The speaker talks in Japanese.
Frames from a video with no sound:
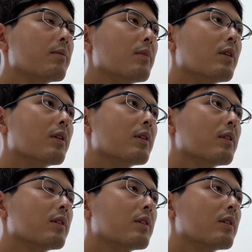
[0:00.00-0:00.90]
ま
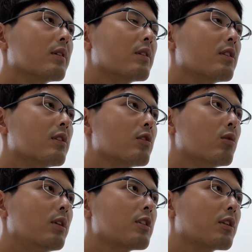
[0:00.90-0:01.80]
あ、
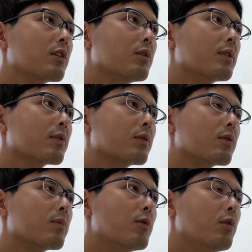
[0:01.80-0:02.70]
障害者っていうのはそ
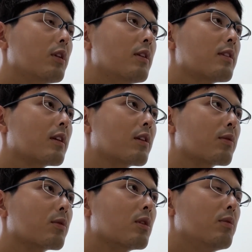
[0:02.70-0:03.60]
の病気ですから、そ
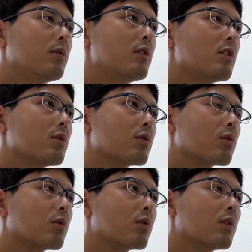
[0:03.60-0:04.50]
の自分自身のそ
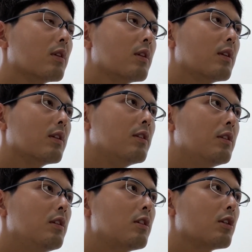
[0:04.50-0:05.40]
の
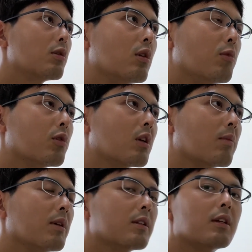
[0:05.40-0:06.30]
自意識うものが
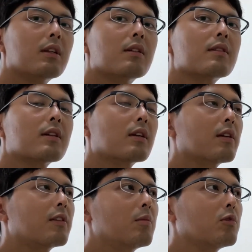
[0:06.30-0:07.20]
まあないですから、
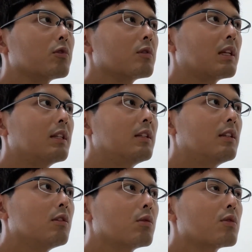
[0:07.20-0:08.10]
全部その他人
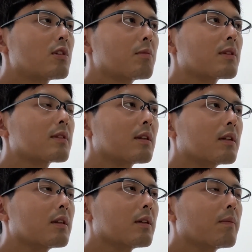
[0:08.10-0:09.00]
に依存しますか
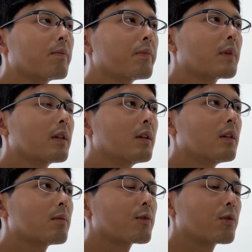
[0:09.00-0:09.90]
ら、
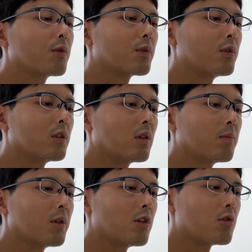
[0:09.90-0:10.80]
そういうのっていうのは、
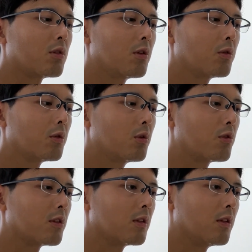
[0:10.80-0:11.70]
まあ、一緒にいると
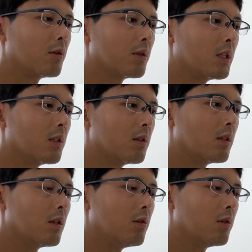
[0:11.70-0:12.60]
ノイローゼになるよって言われ
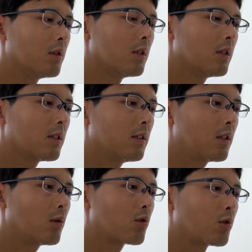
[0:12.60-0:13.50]
ているだか
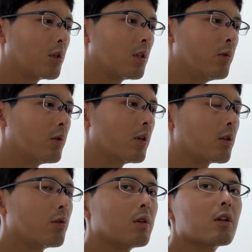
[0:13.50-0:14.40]
らこそこうやって僕は一
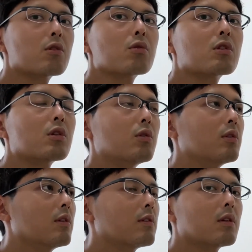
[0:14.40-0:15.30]
人暮らしをしてる
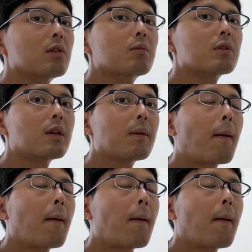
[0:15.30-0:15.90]
んですけれどもね。